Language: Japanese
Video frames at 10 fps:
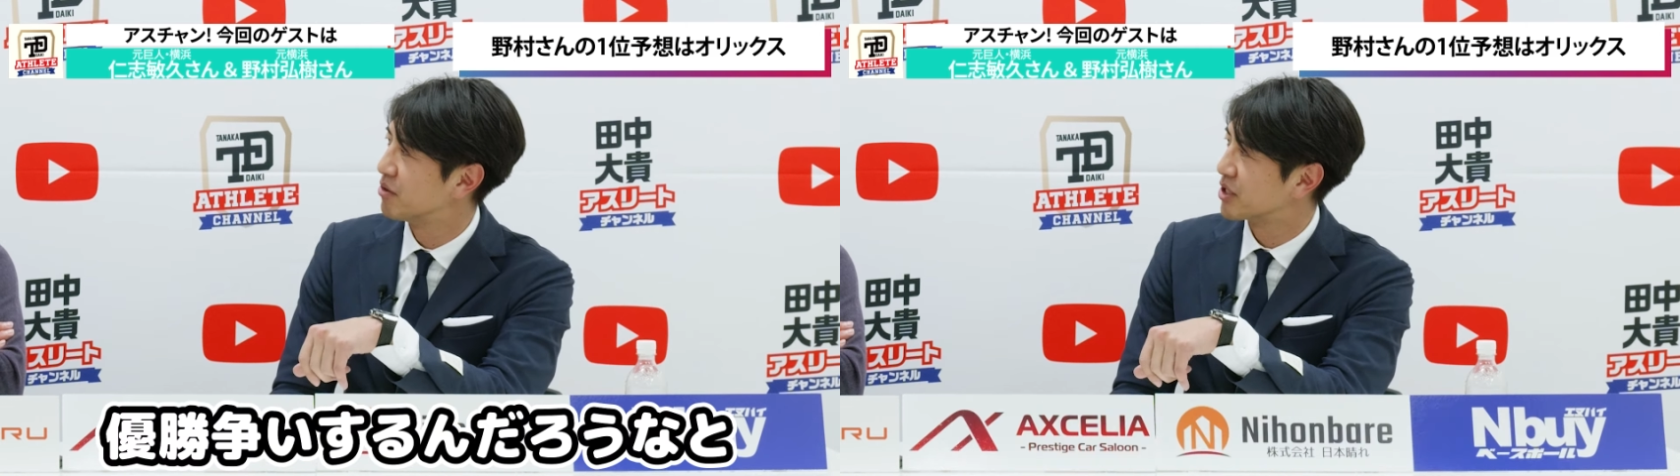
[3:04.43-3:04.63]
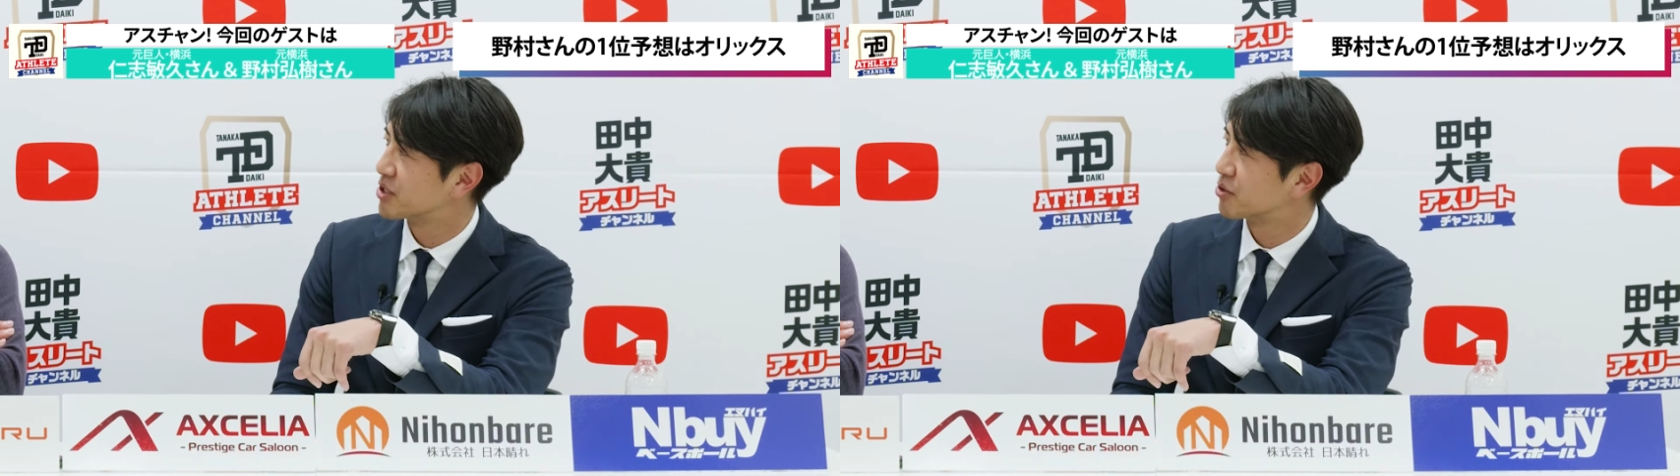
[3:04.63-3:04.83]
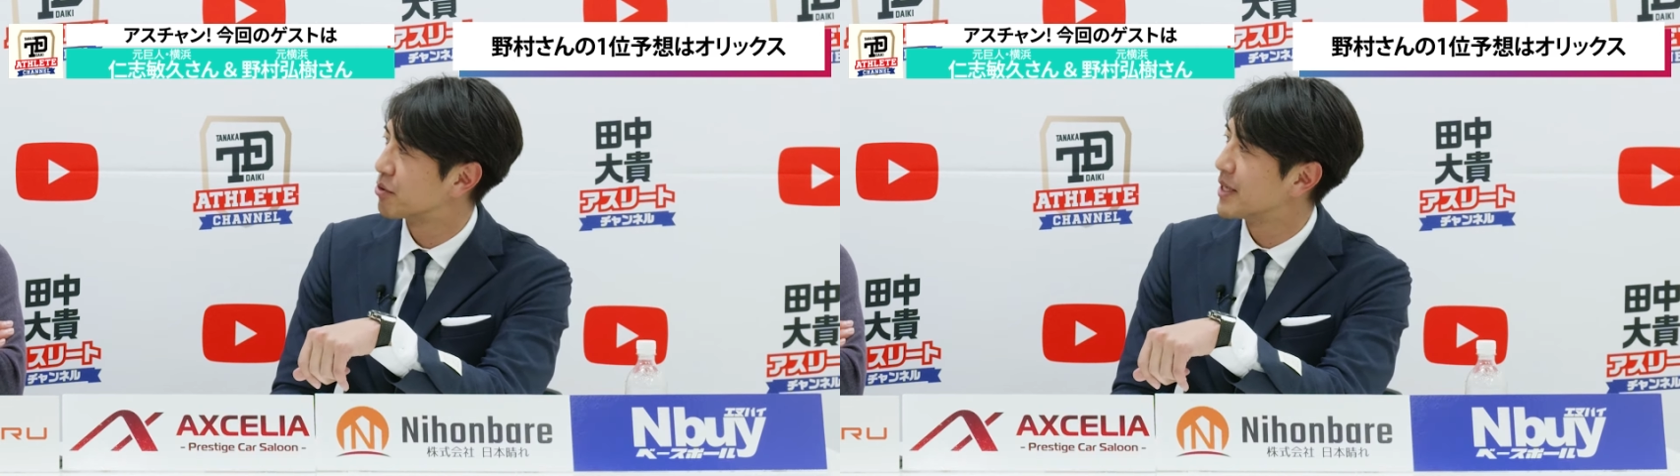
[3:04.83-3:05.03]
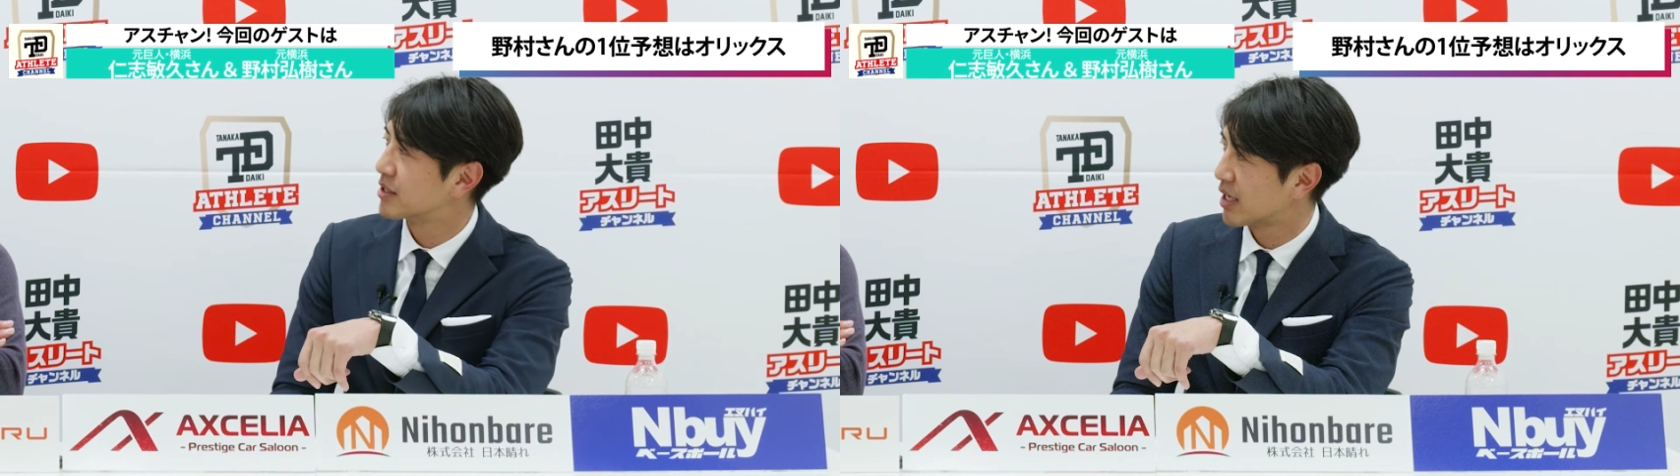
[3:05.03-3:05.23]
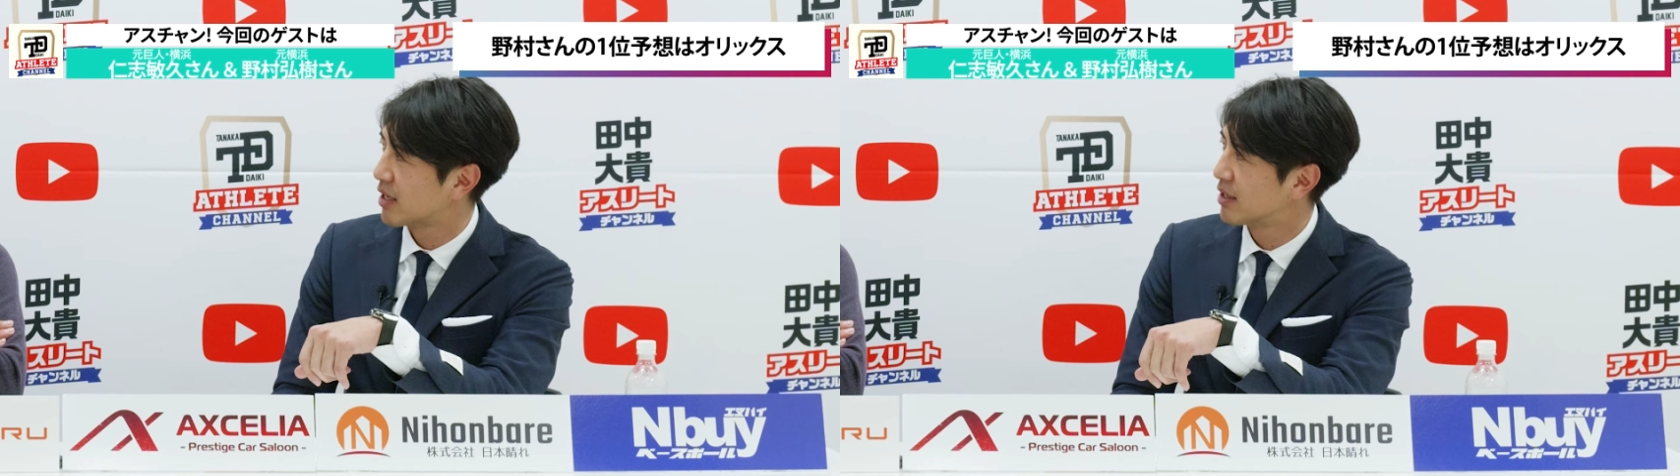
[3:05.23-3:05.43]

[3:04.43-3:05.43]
オリックスソフトバンクで